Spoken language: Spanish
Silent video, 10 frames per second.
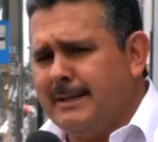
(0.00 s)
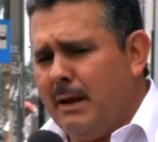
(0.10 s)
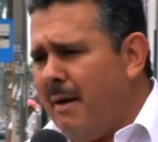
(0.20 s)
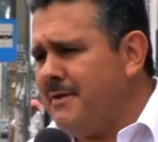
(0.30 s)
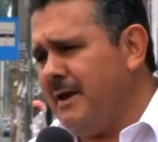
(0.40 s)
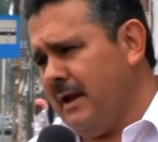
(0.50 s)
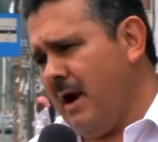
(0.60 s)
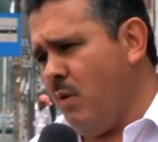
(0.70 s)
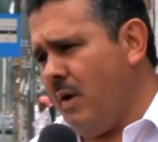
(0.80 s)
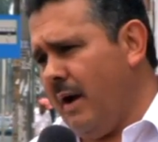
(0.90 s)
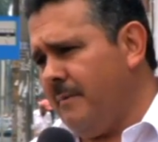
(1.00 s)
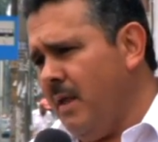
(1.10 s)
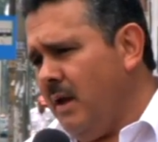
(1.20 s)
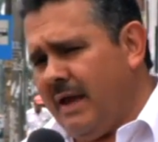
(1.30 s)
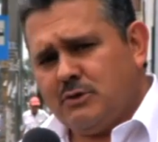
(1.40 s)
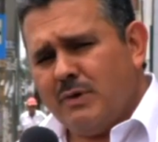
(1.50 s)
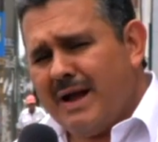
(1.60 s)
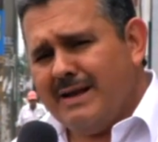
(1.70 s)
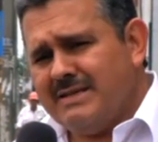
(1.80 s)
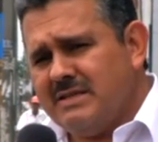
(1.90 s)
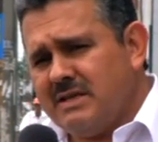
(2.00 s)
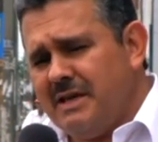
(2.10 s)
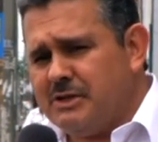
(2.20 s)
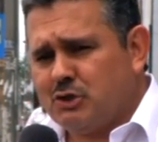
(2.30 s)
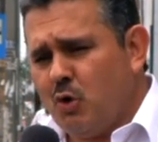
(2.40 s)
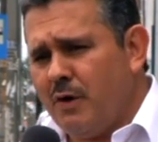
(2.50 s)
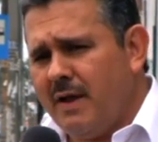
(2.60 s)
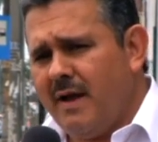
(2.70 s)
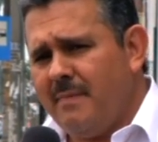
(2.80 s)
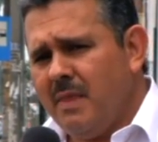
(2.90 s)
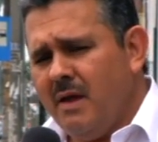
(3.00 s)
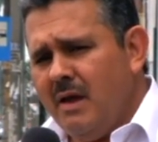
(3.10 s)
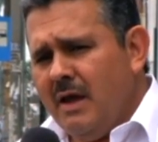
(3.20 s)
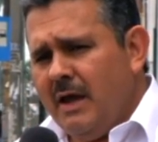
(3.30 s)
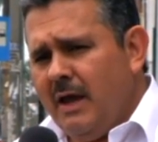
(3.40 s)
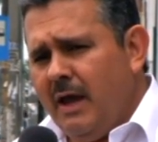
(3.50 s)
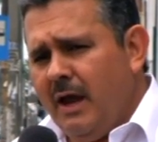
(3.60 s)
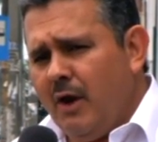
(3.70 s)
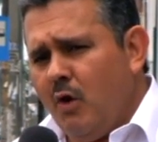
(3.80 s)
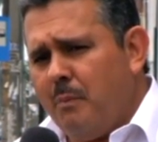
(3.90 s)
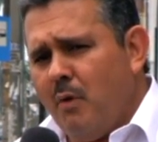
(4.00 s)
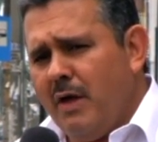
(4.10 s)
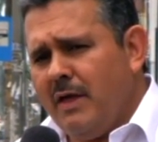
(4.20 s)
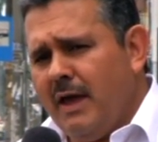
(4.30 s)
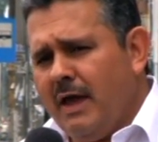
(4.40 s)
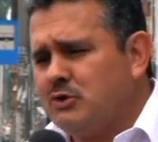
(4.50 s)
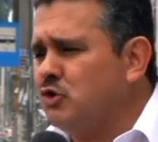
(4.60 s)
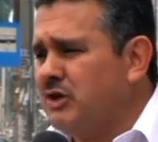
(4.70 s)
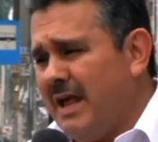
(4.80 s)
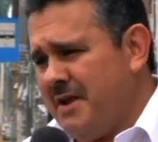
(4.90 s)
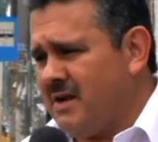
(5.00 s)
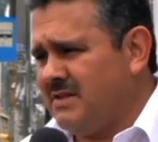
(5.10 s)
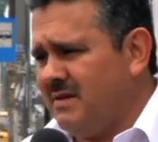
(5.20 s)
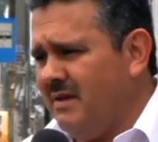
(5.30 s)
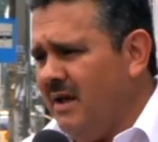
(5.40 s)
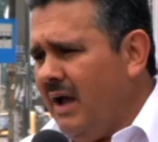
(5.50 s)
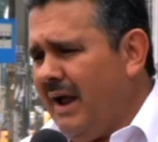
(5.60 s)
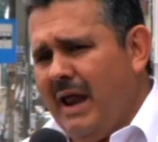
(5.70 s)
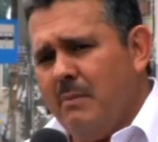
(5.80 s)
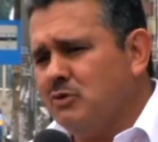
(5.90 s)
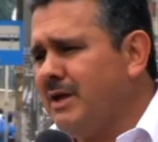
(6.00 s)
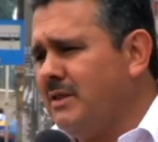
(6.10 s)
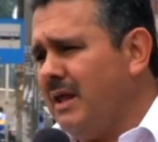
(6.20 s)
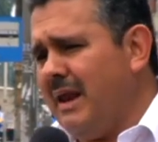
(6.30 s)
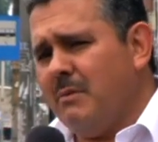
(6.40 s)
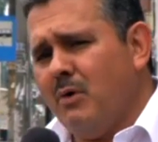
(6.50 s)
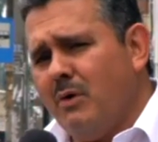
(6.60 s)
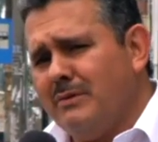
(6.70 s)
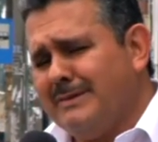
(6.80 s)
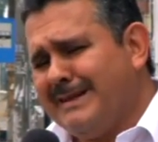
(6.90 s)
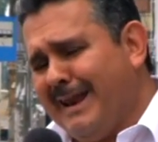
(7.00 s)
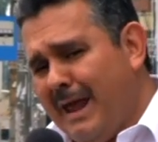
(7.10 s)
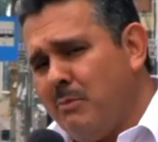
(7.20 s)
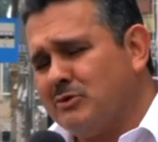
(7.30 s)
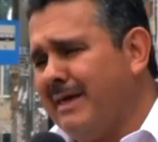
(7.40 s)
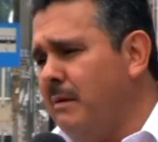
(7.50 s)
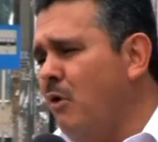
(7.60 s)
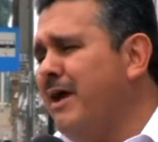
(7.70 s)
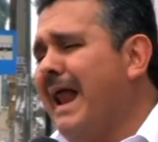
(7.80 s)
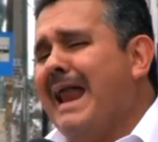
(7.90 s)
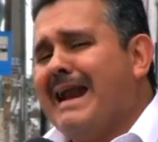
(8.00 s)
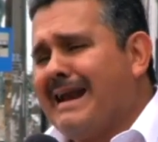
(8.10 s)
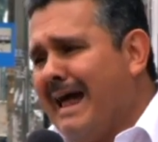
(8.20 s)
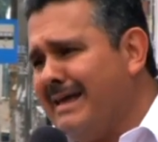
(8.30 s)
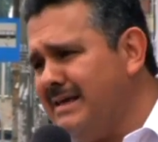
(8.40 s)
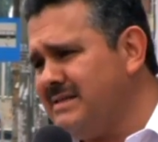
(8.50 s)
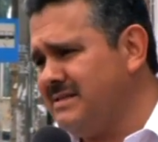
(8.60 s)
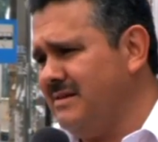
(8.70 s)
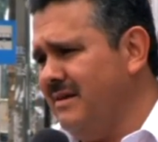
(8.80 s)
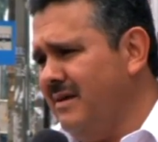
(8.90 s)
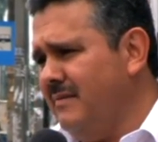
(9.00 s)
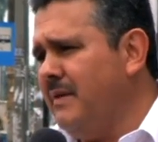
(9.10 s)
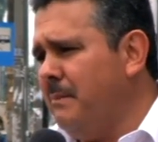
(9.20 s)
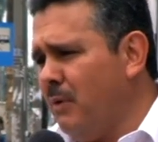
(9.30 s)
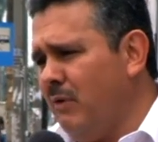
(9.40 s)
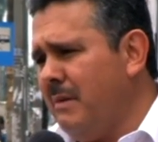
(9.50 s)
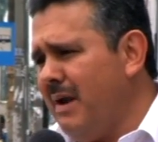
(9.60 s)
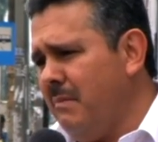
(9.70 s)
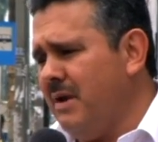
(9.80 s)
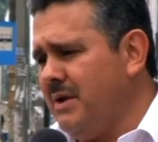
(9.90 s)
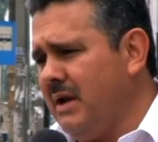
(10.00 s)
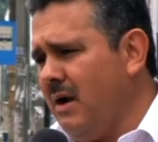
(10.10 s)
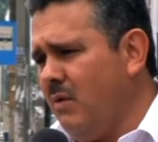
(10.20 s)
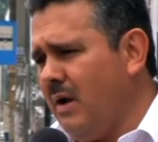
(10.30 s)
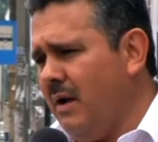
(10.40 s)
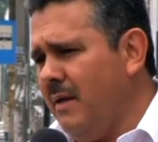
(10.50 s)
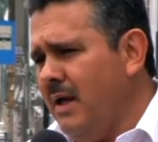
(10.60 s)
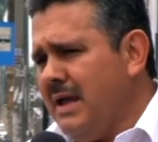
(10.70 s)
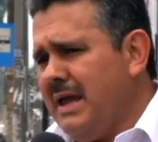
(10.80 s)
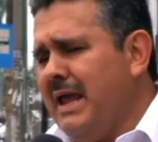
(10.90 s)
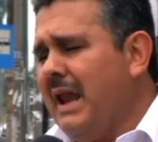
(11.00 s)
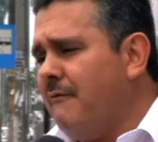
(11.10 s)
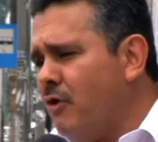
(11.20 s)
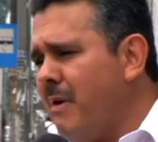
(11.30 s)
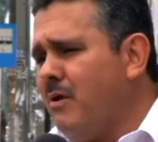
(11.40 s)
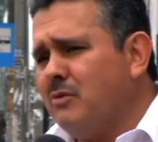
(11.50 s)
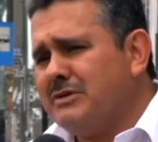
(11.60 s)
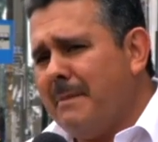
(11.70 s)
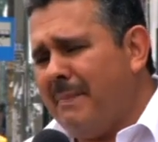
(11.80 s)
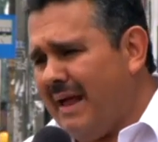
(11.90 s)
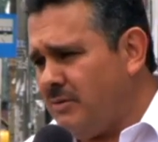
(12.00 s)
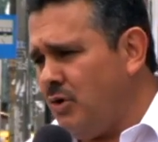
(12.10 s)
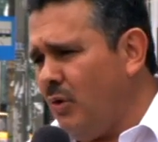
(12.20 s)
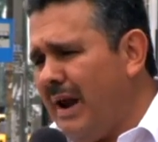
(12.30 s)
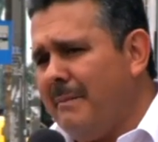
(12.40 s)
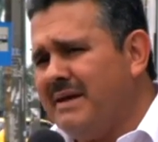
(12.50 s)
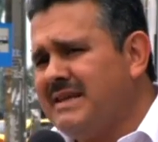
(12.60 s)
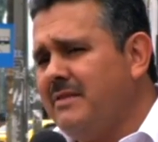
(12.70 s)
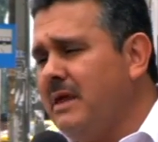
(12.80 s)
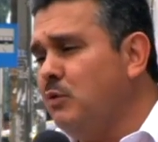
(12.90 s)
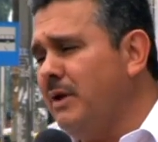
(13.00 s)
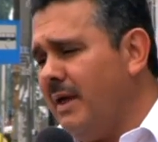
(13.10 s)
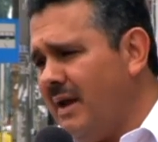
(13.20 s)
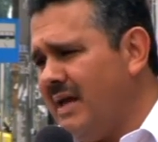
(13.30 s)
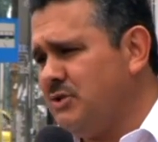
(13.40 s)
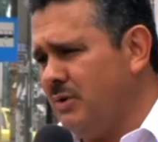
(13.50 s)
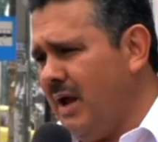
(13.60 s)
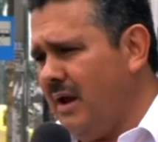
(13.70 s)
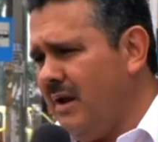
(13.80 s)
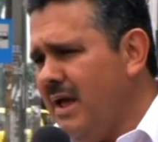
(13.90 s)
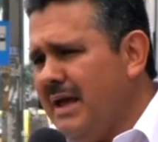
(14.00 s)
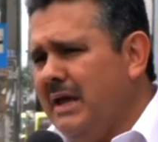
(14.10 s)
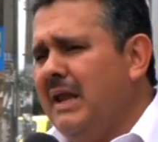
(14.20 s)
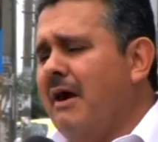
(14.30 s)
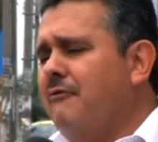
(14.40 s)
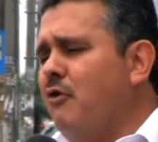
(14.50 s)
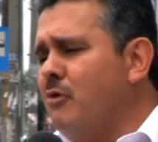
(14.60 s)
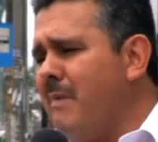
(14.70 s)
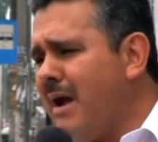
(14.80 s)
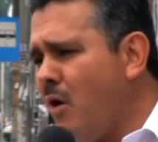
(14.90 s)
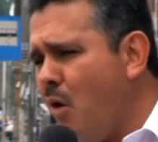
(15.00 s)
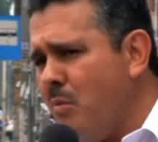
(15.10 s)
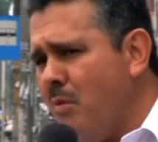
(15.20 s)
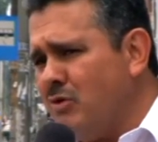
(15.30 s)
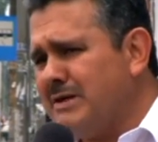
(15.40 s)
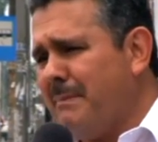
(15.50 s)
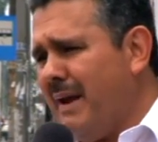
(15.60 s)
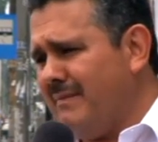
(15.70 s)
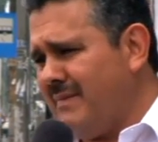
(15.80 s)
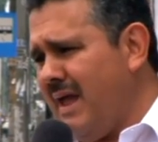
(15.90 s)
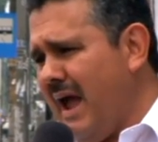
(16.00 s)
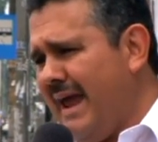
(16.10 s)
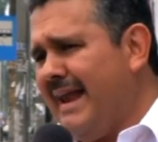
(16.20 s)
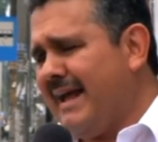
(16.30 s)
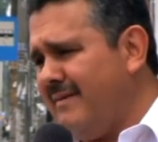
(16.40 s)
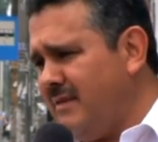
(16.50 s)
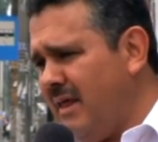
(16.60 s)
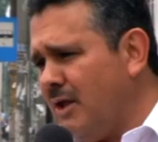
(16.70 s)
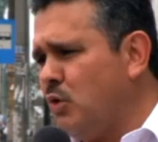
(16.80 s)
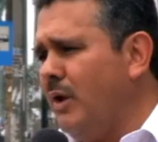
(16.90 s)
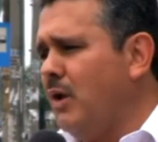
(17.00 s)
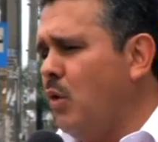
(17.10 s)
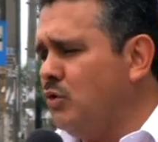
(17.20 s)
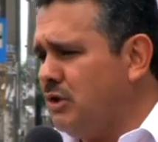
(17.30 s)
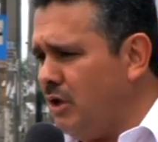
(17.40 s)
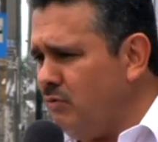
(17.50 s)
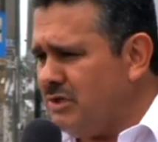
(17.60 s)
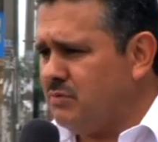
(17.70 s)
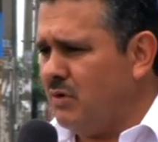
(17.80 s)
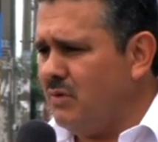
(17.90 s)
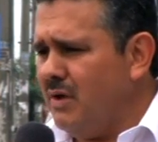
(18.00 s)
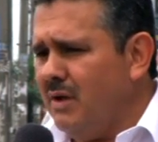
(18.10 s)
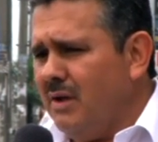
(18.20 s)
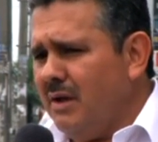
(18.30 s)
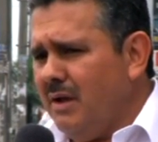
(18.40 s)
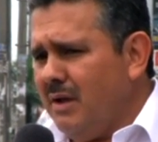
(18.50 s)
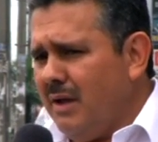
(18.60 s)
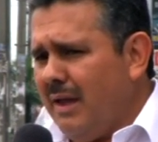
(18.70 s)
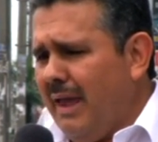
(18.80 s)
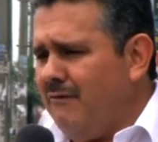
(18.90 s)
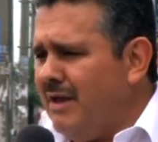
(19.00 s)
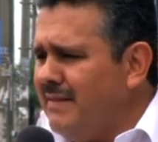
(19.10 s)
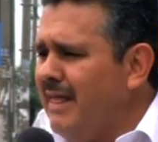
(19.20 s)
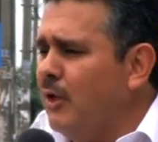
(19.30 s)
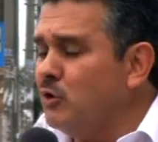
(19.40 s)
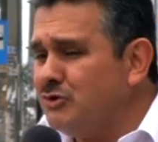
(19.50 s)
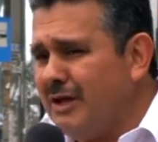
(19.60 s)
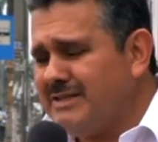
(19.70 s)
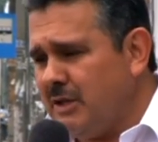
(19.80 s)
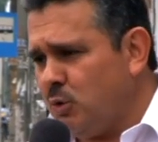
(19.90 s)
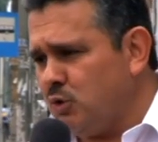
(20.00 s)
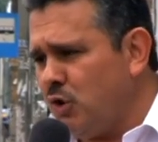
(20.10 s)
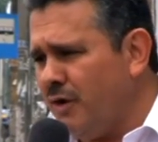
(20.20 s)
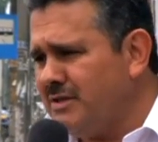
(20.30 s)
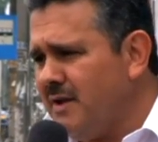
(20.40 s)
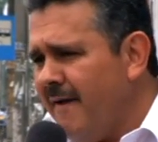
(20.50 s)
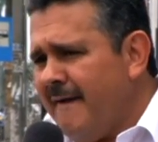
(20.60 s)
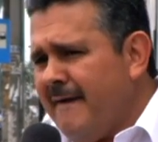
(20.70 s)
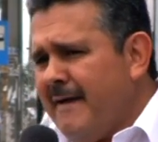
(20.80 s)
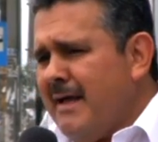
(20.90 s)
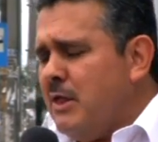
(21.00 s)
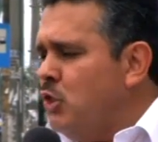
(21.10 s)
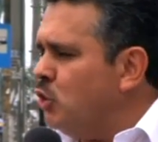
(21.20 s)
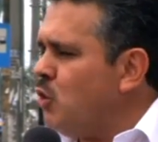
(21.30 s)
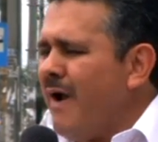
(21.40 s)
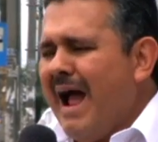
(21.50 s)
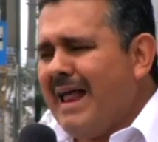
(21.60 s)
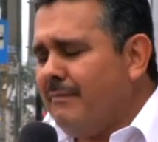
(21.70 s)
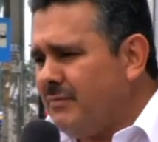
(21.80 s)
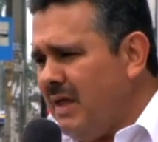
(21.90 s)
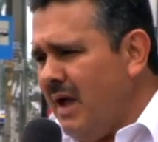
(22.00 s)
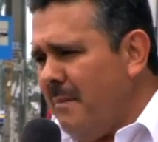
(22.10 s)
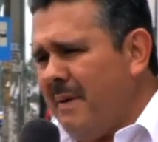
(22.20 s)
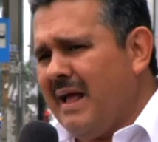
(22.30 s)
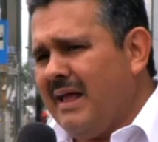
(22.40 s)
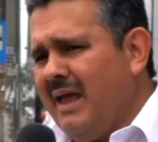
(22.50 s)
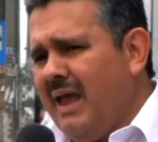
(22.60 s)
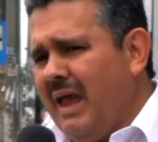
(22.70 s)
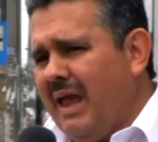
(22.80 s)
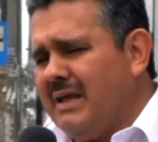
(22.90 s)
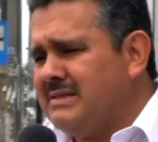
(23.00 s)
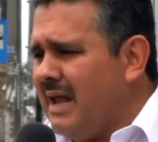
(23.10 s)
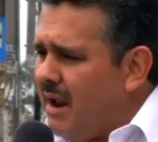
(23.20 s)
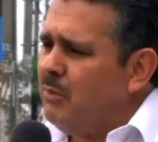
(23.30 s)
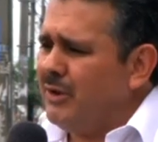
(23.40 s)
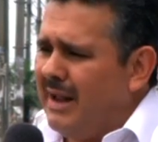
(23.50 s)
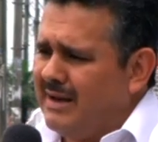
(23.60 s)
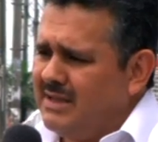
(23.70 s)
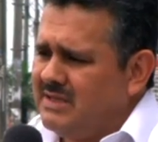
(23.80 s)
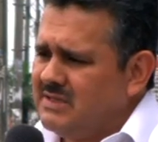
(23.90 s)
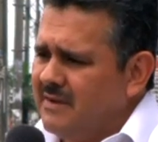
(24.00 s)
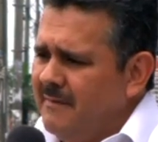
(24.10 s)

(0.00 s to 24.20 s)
del Valle del Cauca, que es una crisis histórica, eh, no puede soslayarse. Creemos que, tenemos, creemos que debemos ir a la raíz del problema del Valle del Cauca. Y la forma como se planteó la mesa de unidad nacional y la forma como se plantea el candidato del continuismo, que vienen de dos destituciones, no son garantía para que salgamos de la crisis.